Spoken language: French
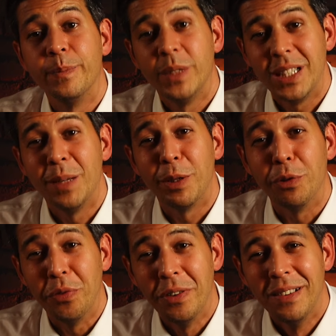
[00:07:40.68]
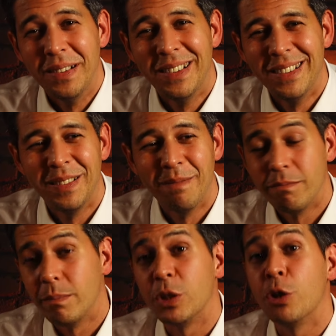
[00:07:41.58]
Ça, c'est pas tof.
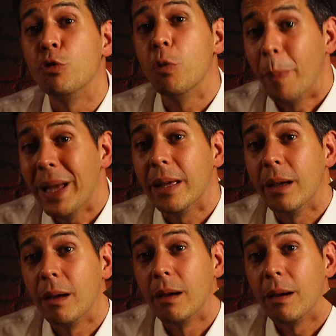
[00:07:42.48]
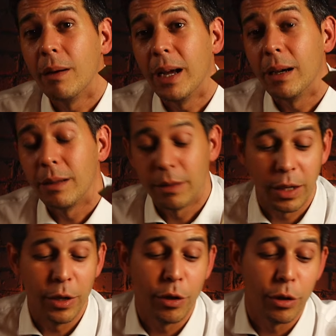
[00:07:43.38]
Parce que tu le payes. Voilà, dans
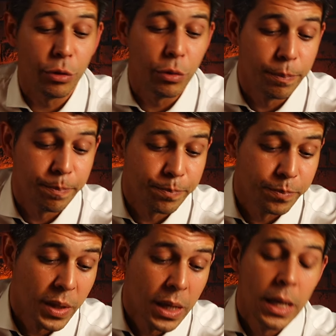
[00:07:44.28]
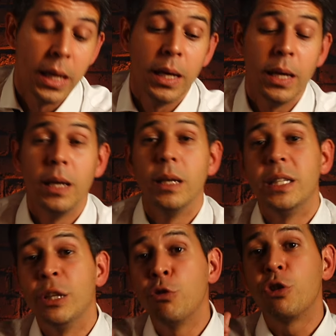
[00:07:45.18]
est 90 euros.
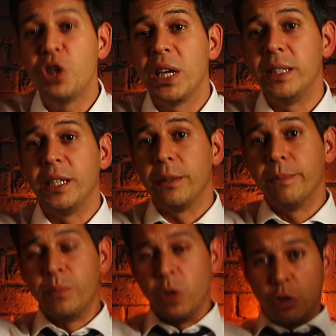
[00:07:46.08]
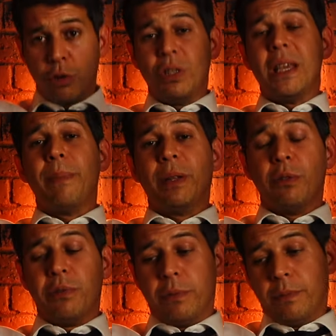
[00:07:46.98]
C'est tout ce que j'ai à dire de tout ce qui est pas
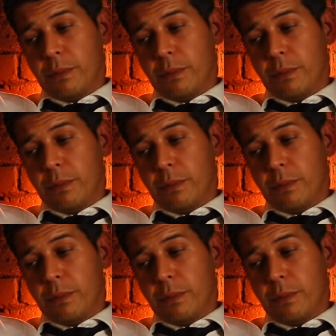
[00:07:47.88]
tof.